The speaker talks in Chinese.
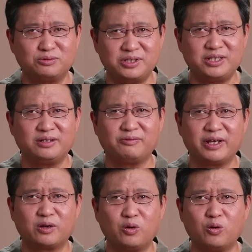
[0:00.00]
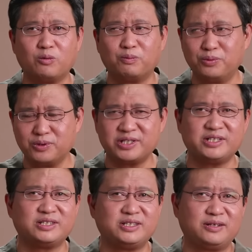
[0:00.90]
击为恐怖
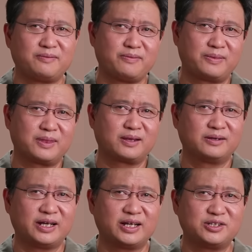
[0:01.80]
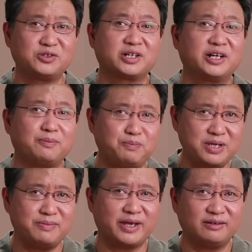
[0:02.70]
袭击，哎，就是可以
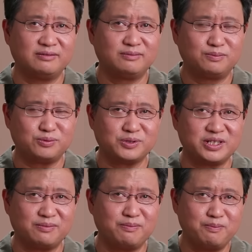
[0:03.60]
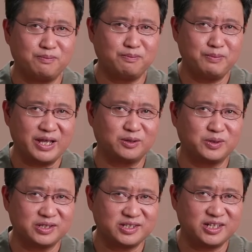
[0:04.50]
避免普京面
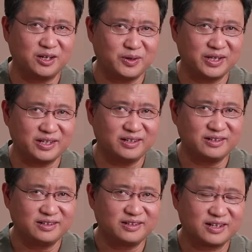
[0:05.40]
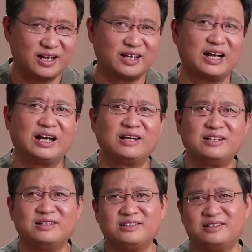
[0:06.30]
对侵略的尴尬
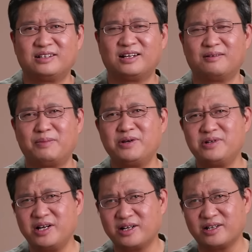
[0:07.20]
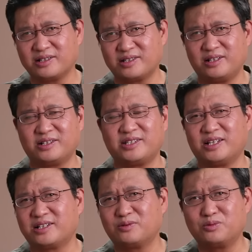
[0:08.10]
啊！没有任何资料
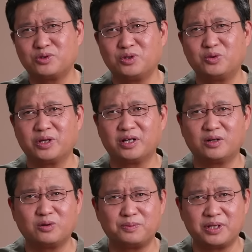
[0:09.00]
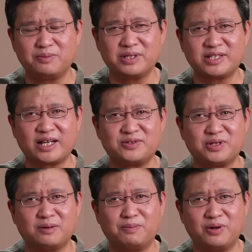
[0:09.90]
显示乌军对俄国平民采
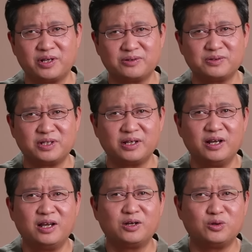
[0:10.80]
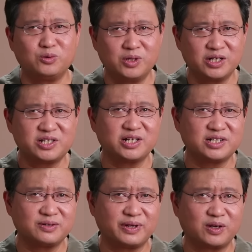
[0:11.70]
取了暴力攻击，如何
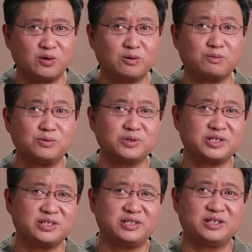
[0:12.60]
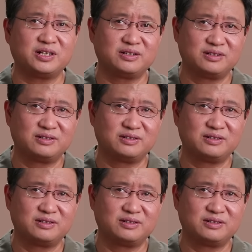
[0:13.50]
称之为恐怖袭击呢？